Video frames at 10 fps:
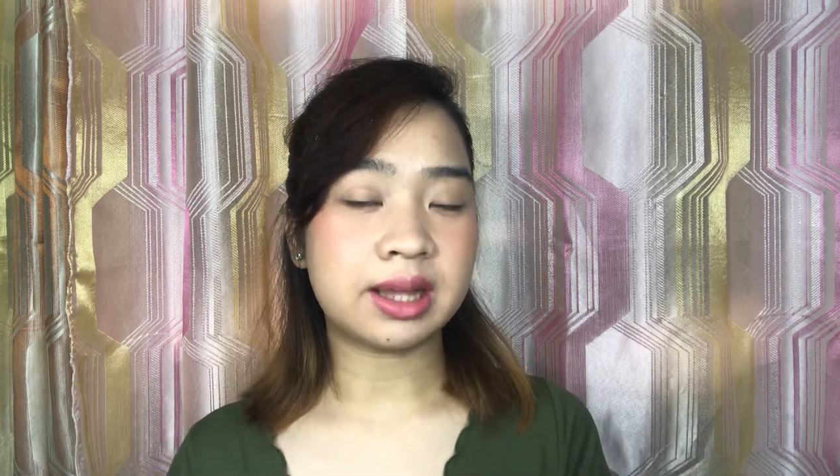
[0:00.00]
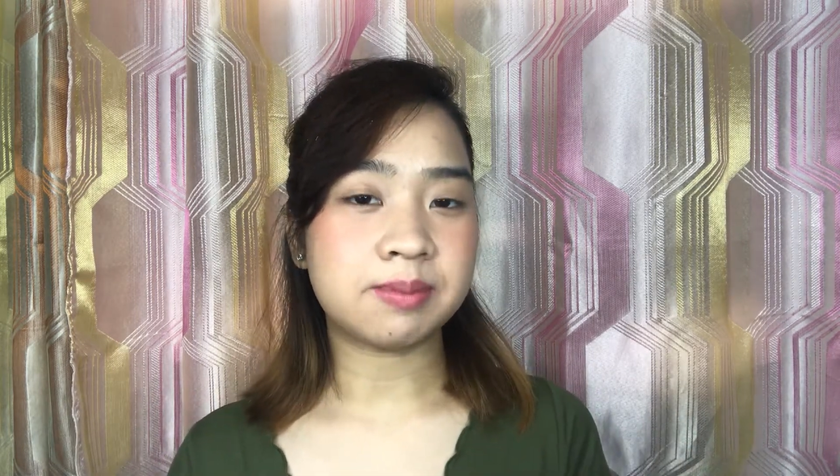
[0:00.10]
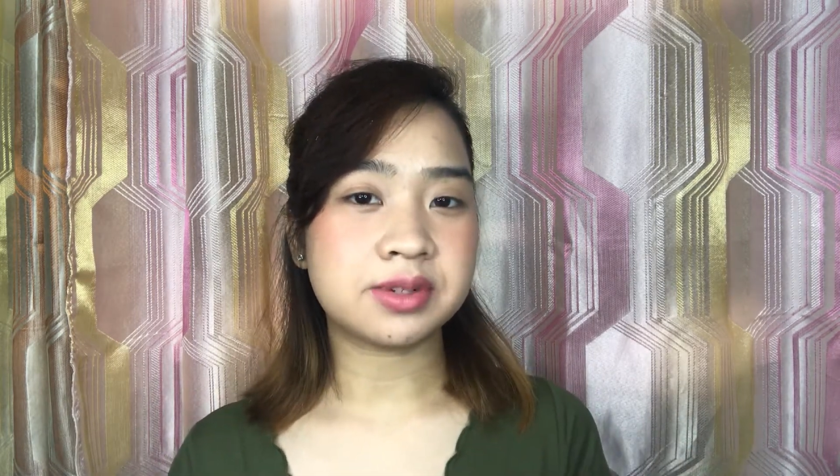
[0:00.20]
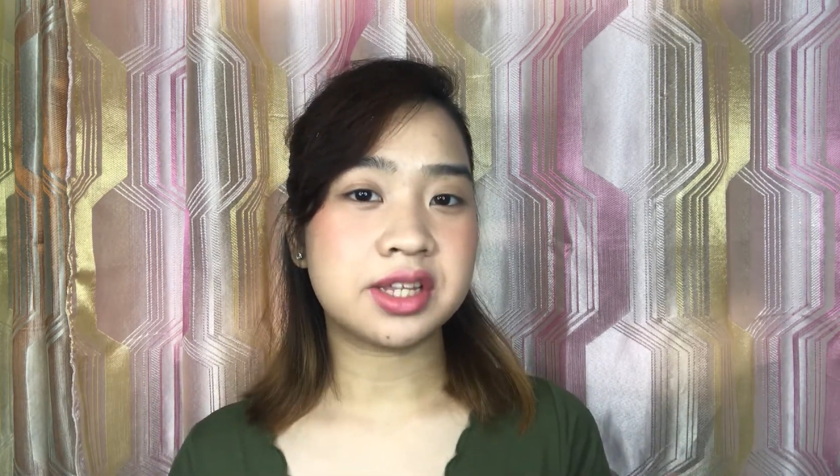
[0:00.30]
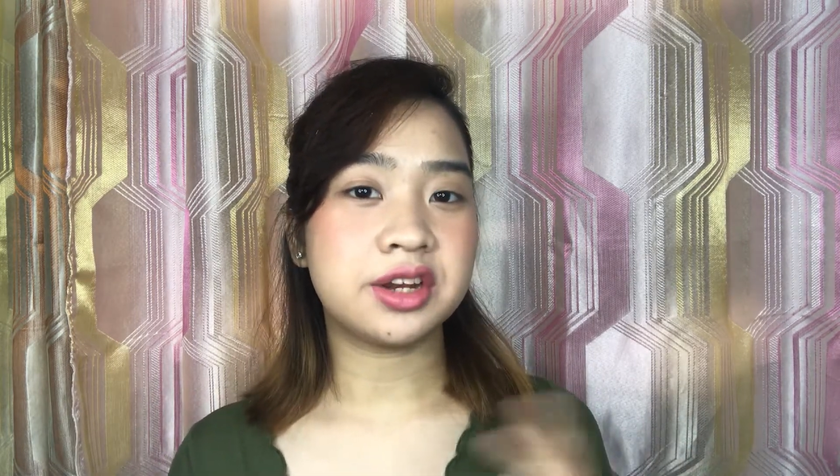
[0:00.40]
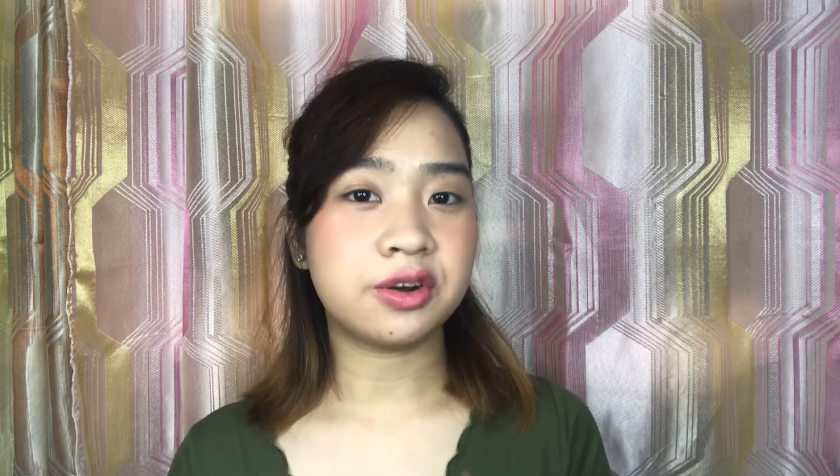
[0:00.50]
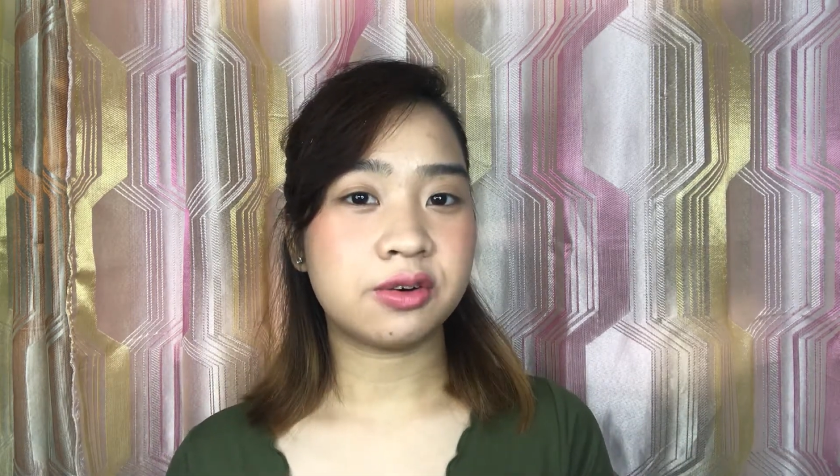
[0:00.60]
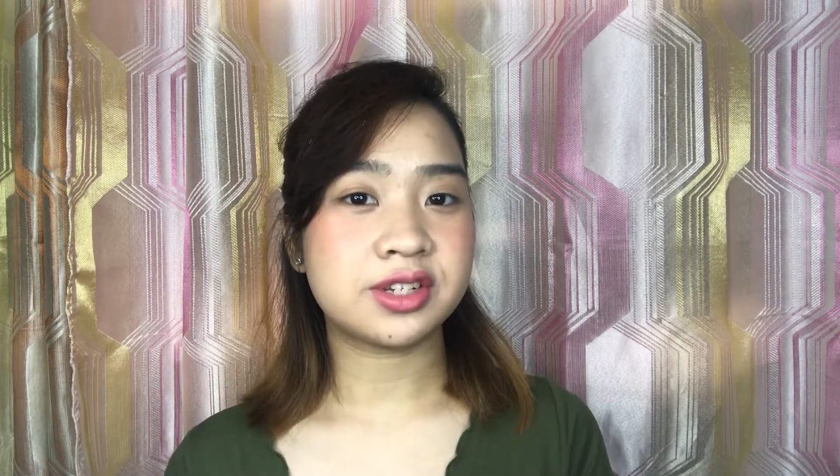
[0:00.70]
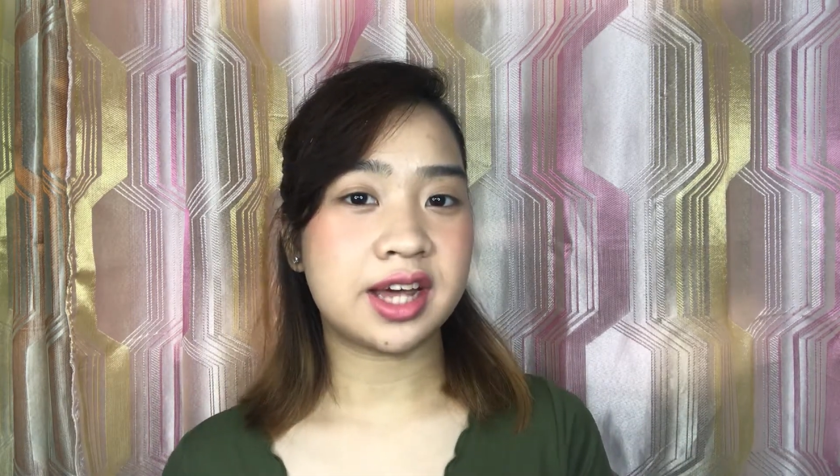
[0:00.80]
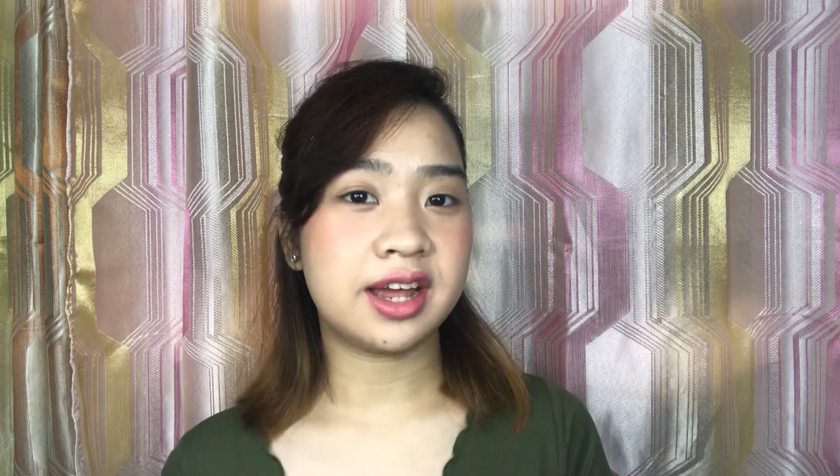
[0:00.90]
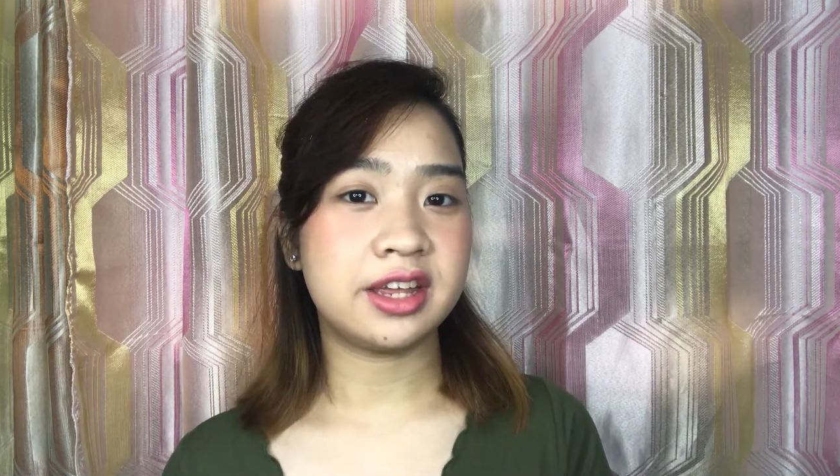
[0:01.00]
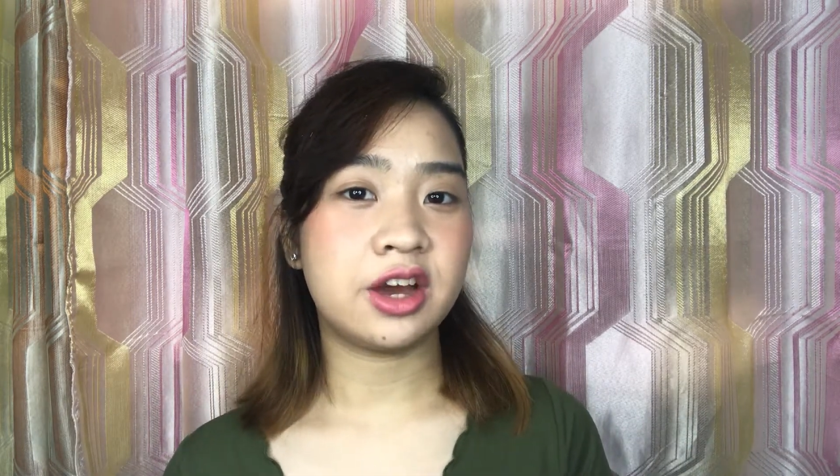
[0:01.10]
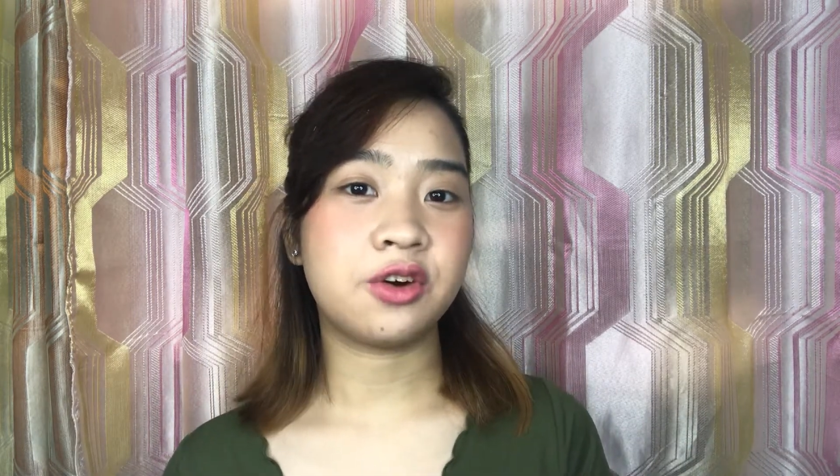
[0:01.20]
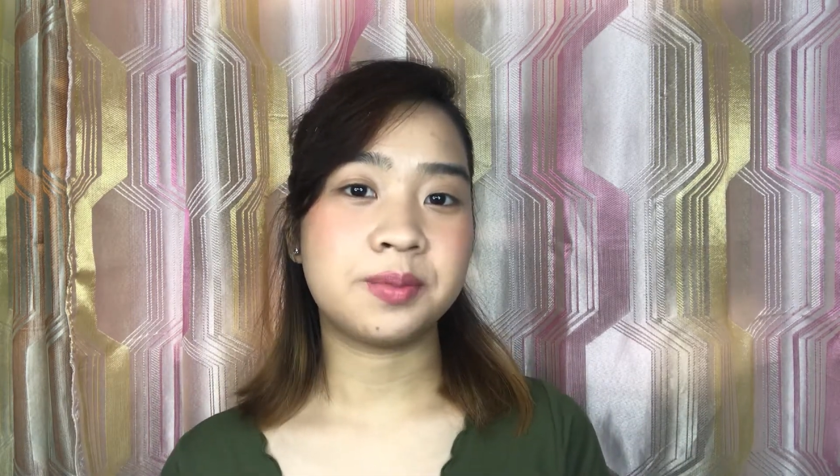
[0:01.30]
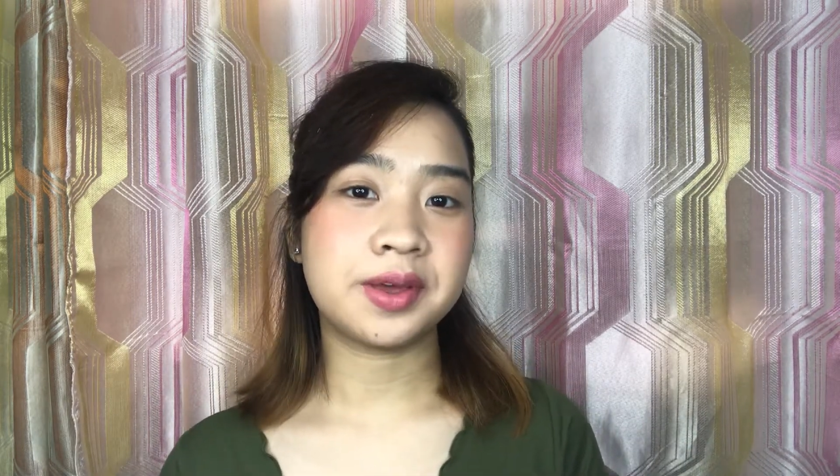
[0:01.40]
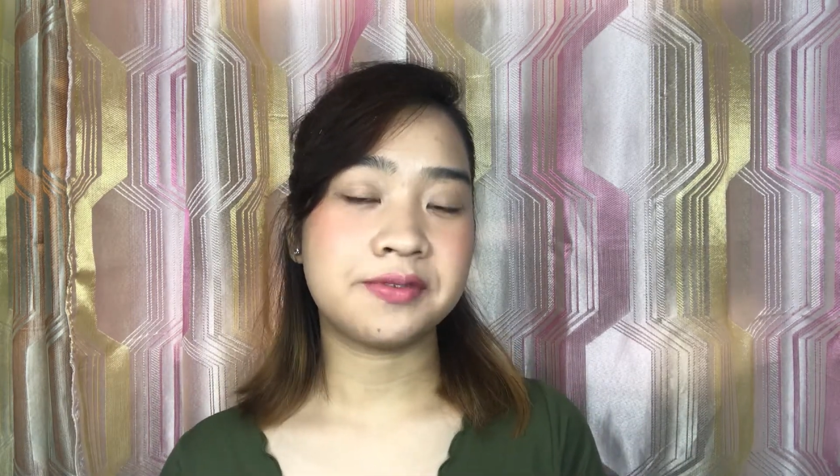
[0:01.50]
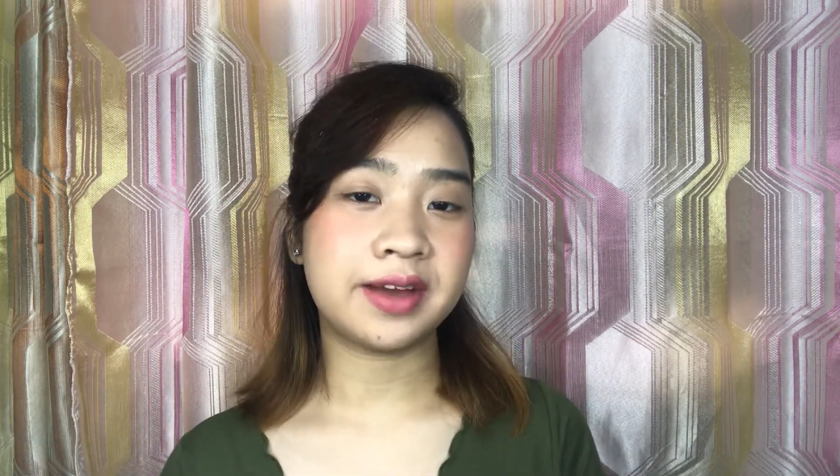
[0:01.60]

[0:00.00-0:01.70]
tapos tinanong ko sa kanya kung may